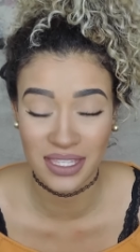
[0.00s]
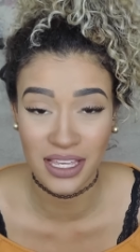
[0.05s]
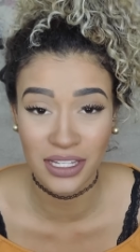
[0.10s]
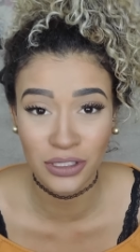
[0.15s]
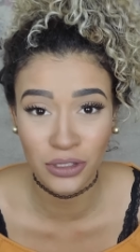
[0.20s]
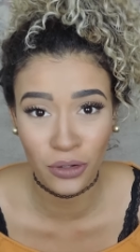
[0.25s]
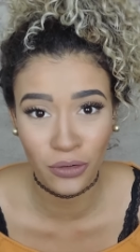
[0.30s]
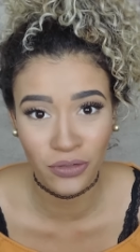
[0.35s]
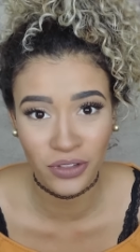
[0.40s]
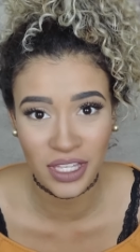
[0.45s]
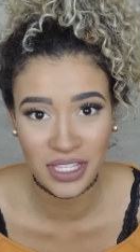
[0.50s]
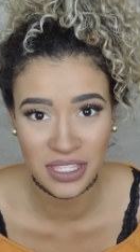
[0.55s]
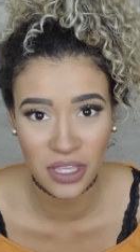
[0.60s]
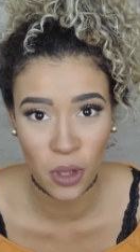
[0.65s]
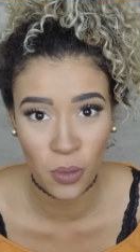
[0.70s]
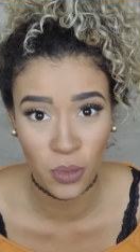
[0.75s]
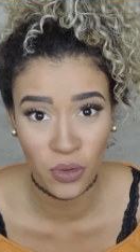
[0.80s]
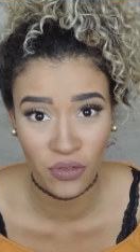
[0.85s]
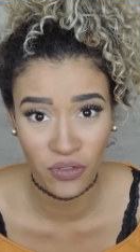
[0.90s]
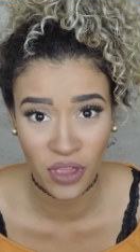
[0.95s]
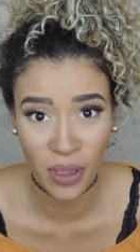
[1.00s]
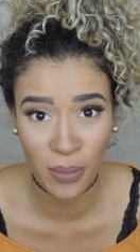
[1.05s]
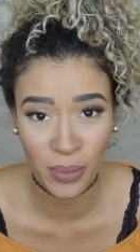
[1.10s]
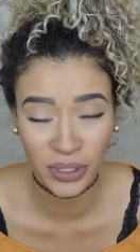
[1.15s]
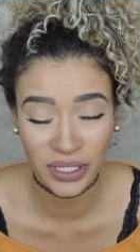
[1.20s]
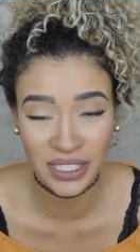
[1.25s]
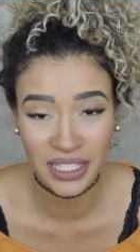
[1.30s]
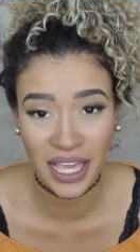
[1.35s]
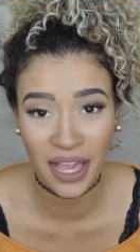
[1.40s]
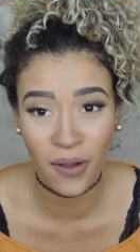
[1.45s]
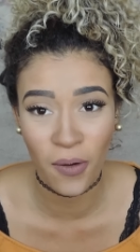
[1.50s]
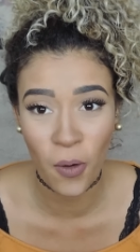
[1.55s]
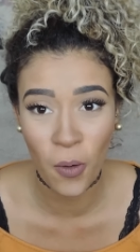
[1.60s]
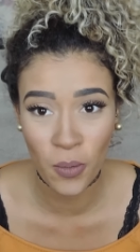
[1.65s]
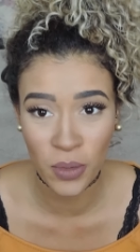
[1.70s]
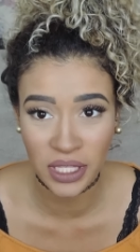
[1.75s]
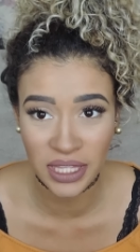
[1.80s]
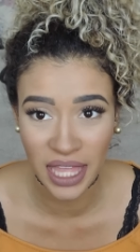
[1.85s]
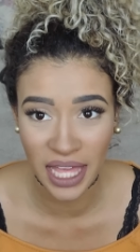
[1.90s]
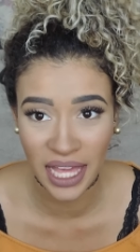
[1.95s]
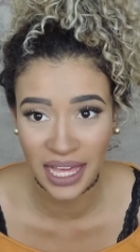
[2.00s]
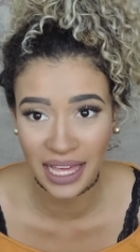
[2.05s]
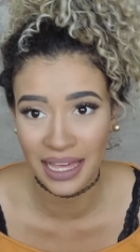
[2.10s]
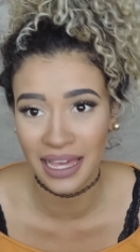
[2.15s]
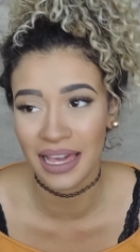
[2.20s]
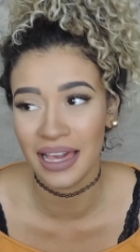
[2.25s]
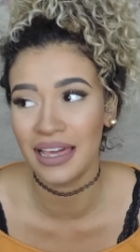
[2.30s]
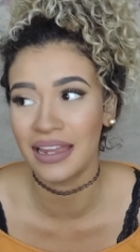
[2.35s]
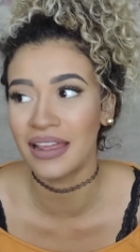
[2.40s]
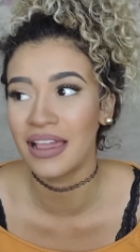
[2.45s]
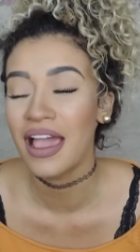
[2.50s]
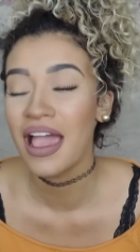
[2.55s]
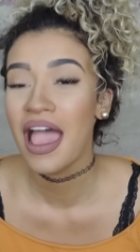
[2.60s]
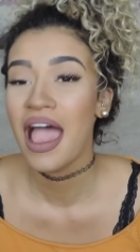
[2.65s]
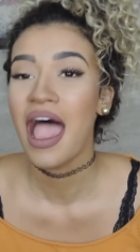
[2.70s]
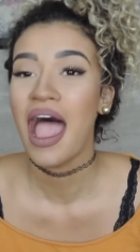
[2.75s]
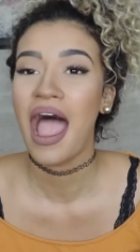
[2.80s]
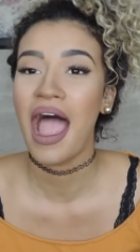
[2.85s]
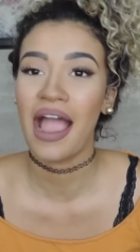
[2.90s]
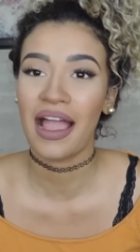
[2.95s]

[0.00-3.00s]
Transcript: sem dúvidas, é o buffet, porque a comida é cara,